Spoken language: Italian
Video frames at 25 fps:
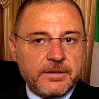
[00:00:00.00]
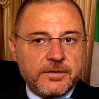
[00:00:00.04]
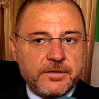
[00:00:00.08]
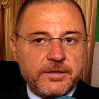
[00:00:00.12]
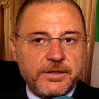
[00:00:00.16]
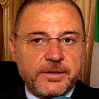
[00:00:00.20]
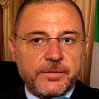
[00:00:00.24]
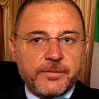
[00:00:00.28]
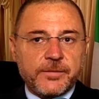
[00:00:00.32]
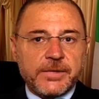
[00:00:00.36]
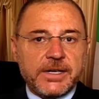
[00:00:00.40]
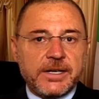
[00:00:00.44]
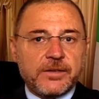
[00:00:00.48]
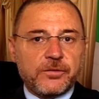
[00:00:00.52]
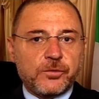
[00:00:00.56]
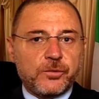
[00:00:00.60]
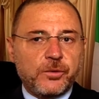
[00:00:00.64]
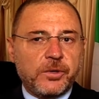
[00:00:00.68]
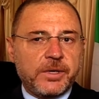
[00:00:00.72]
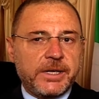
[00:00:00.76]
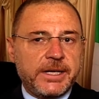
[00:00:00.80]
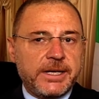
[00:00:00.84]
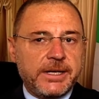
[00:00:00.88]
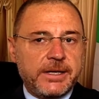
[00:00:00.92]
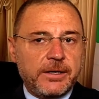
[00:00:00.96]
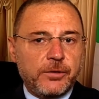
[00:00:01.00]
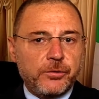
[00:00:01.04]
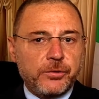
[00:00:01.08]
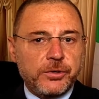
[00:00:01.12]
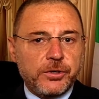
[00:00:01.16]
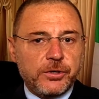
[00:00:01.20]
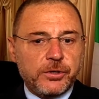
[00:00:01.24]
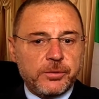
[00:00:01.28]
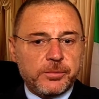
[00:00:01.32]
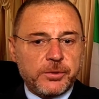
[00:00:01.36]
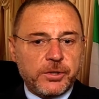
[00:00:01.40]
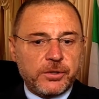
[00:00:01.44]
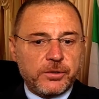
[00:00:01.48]
Sì, la scuola è
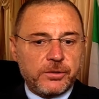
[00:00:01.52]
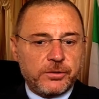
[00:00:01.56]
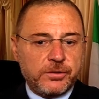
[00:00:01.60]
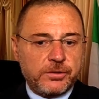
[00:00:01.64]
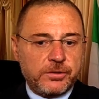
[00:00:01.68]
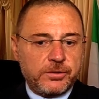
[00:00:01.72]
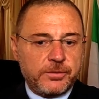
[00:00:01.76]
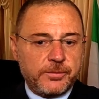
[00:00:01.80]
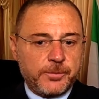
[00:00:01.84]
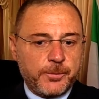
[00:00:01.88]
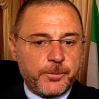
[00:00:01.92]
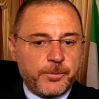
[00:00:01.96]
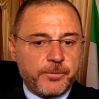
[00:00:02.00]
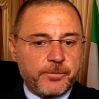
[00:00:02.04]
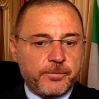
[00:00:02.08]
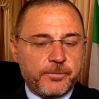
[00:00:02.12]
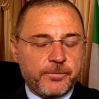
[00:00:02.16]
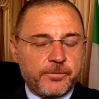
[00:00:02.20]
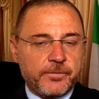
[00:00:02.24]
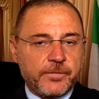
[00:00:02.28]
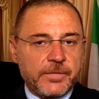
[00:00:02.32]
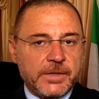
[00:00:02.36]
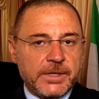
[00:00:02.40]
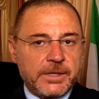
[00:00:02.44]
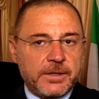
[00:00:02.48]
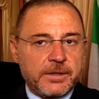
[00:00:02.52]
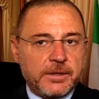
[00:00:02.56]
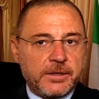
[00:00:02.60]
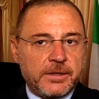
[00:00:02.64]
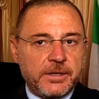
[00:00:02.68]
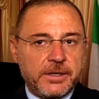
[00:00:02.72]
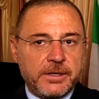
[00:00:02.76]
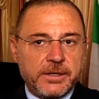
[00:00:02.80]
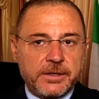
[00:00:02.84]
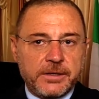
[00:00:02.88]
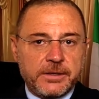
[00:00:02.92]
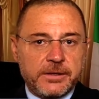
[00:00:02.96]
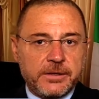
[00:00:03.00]
l'unico polo
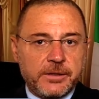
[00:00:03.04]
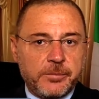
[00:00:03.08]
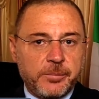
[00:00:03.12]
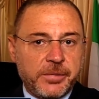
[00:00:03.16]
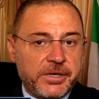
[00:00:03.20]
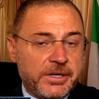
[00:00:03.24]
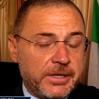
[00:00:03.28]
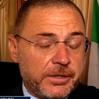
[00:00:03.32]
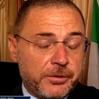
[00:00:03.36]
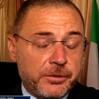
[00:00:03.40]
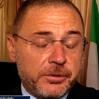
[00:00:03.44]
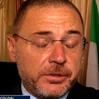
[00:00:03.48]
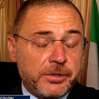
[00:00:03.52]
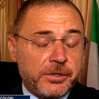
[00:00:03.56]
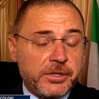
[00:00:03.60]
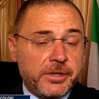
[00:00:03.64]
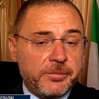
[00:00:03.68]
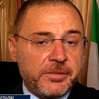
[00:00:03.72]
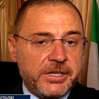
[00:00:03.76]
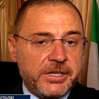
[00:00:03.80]
in, per l'aeronautica